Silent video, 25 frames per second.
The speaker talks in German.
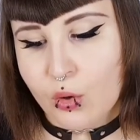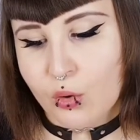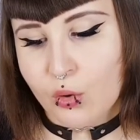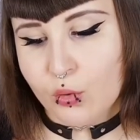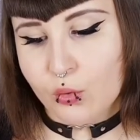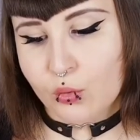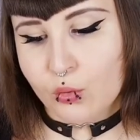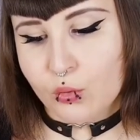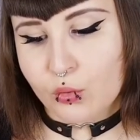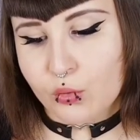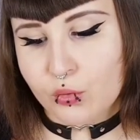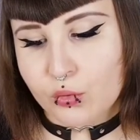
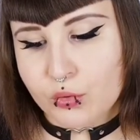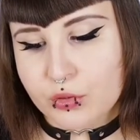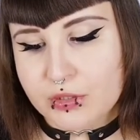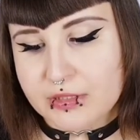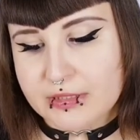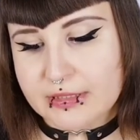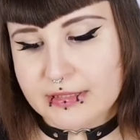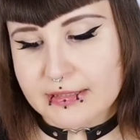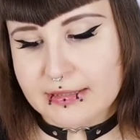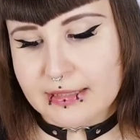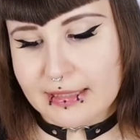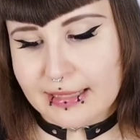und
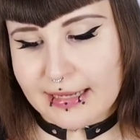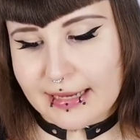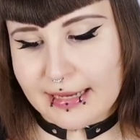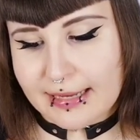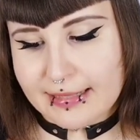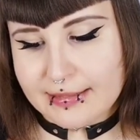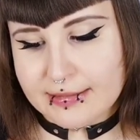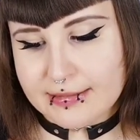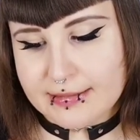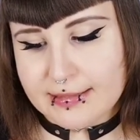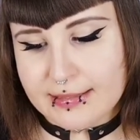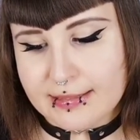
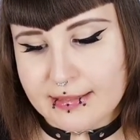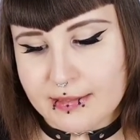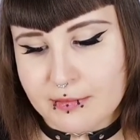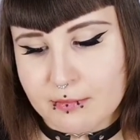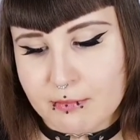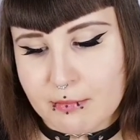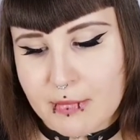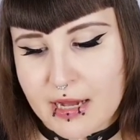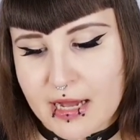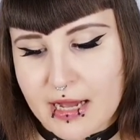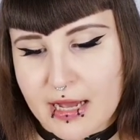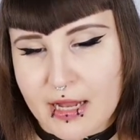13
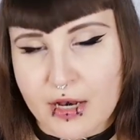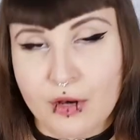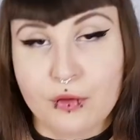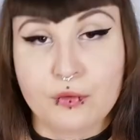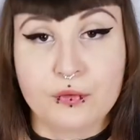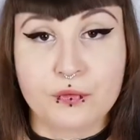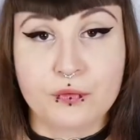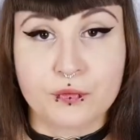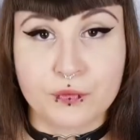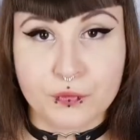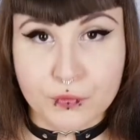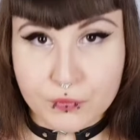mal
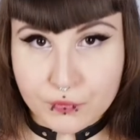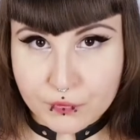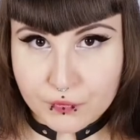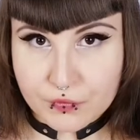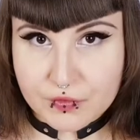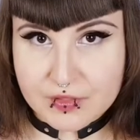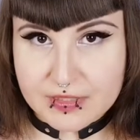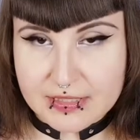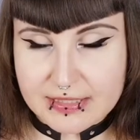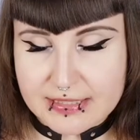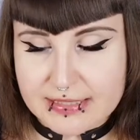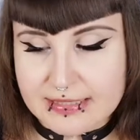
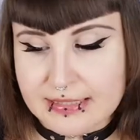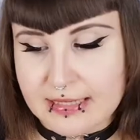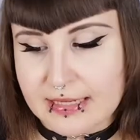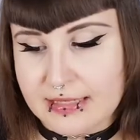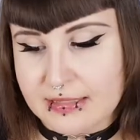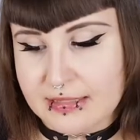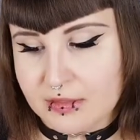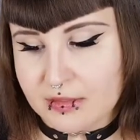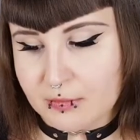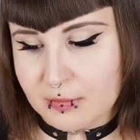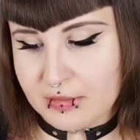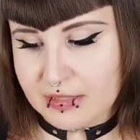15
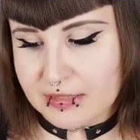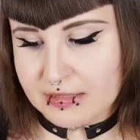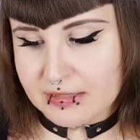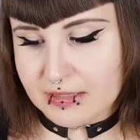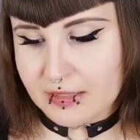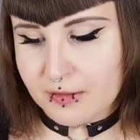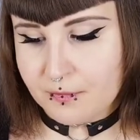cm.